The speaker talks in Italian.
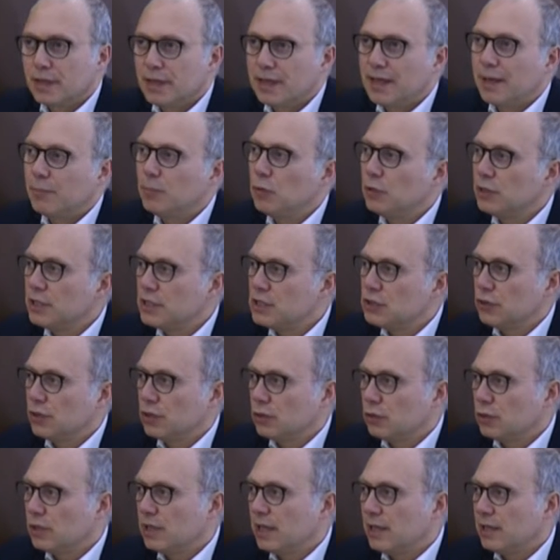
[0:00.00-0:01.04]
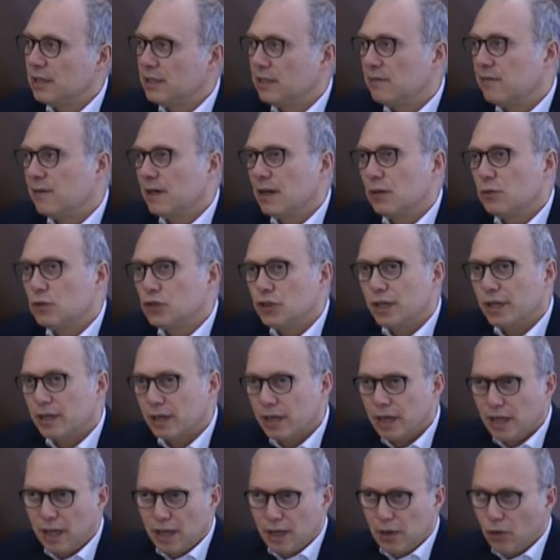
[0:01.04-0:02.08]
l'abolizione totale dei voucher
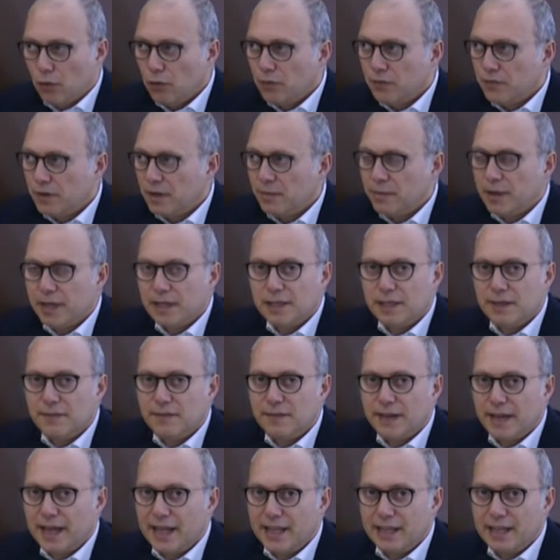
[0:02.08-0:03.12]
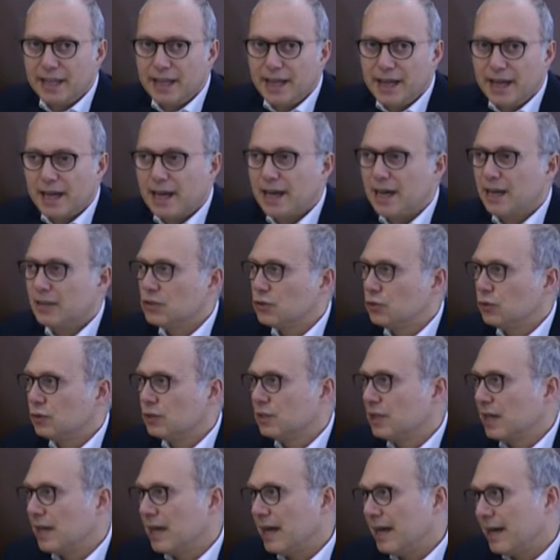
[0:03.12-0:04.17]
ovviamente viene a
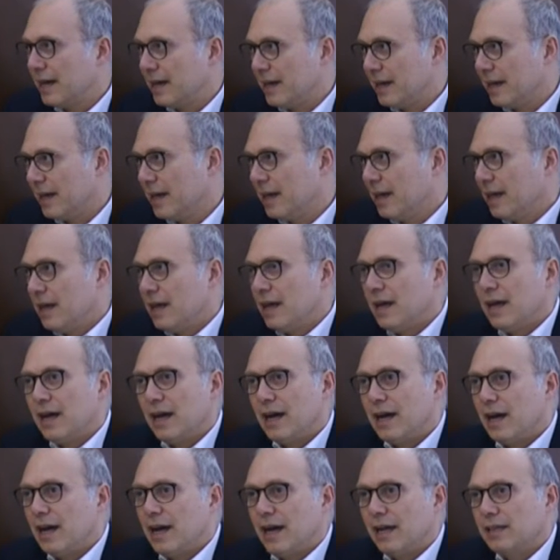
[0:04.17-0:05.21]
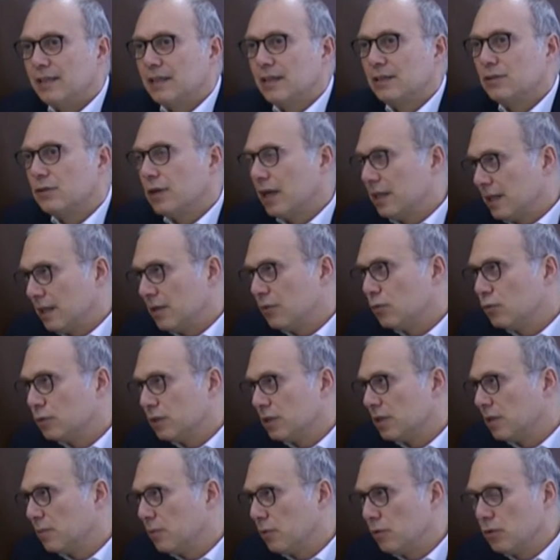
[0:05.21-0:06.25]
sottrarre a, ad, ad alcune
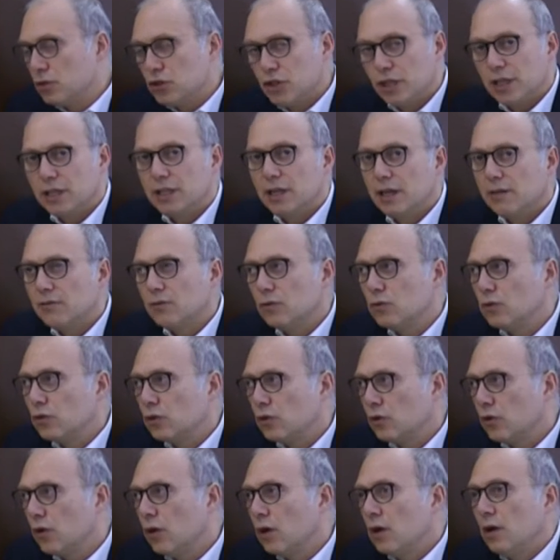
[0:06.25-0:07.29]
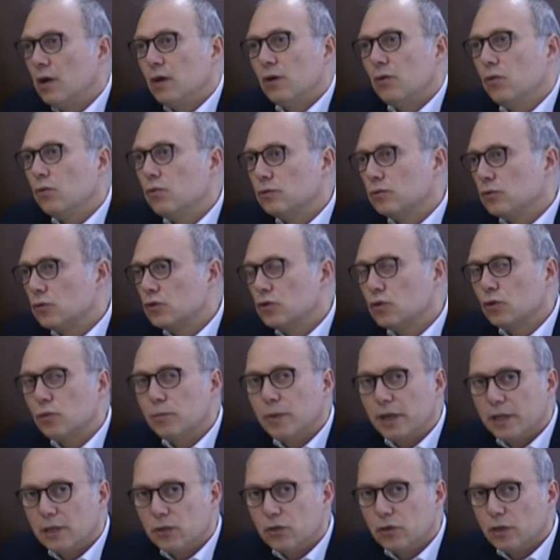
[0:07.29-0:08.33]
tipologie di lavoro uno
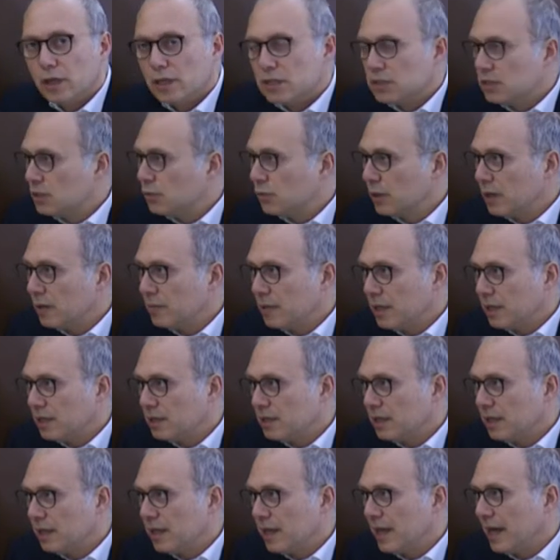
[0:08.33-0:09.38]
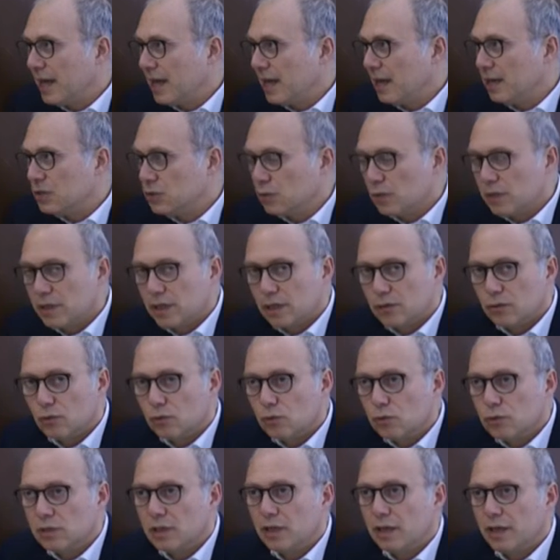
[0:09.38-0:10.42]
strumento che sicuramente era risultato
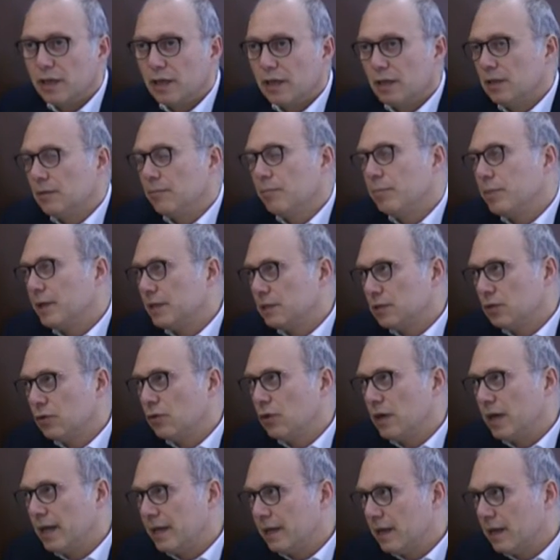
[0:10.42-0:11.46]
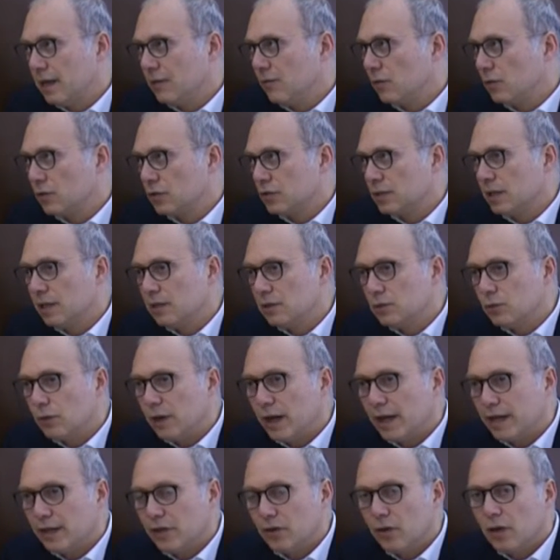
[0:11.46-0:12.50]
utile, in particolare il lavoro
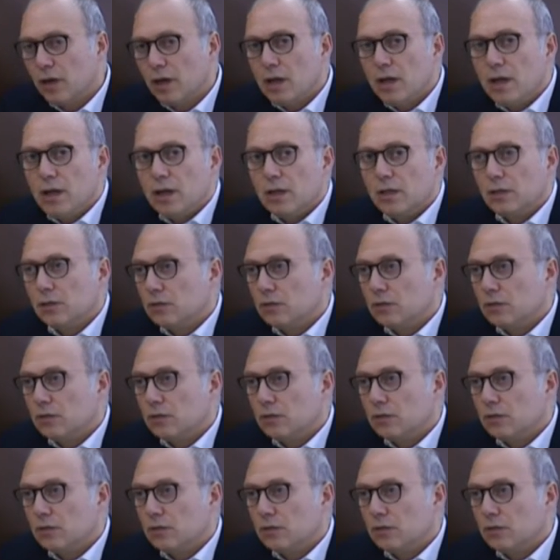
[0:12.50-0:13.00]
saltuario.